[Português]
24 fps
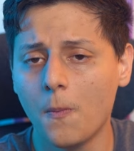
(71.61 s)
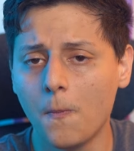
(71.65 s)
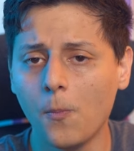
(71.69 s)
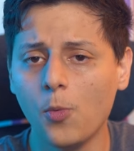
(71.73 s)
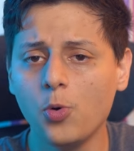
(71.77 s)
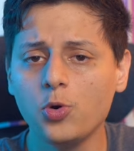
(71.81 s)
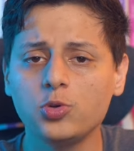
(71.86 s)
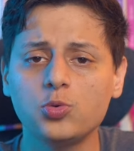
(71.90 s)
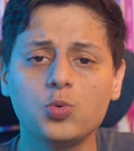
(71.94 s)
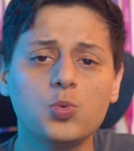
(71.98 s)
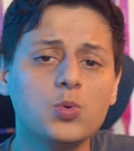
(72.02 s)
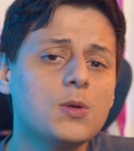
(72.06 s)

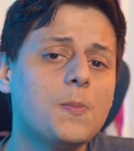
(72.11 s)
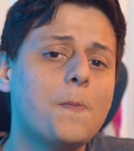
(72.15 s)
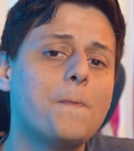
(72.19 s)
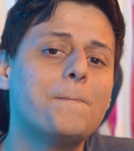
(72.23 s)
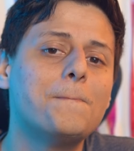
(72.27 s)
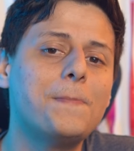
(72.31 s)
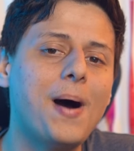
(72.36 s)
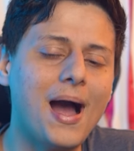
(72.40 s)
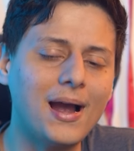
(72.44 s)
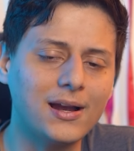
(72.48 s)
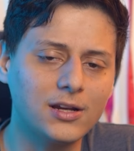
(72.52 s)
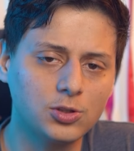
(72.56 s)
muito
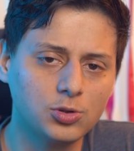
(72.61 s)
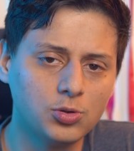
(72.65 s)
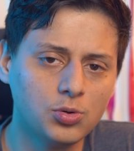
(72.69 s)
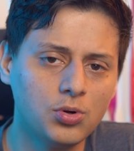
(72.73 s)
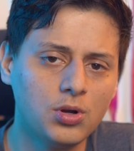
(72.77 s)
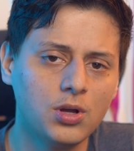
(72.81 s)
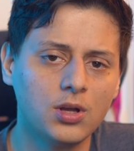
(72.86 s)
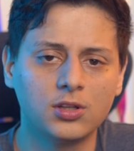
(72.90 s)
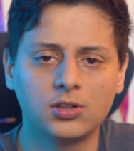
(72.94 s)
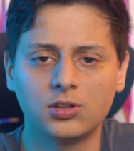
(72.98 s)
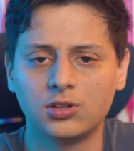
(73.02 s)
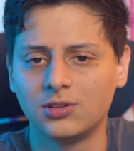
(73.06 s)

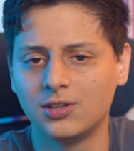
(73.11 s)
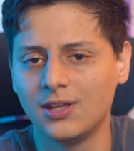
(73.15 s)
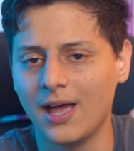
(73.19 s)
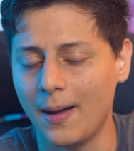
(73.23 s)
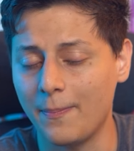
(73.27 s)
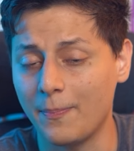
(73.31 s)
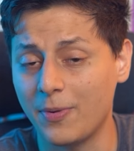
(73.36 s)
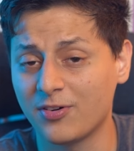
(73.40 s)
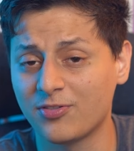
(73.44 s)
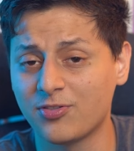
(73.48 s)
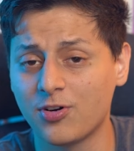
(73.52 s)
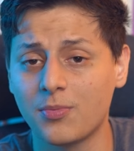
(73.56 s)
impacto da
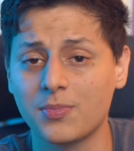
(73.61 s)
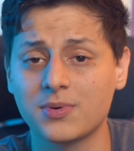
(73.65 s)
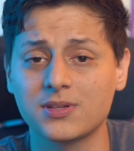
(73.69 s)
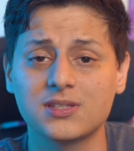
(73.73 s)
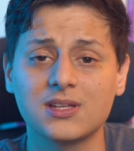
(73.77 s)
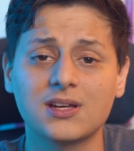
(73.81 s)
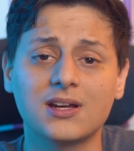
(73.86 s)
performance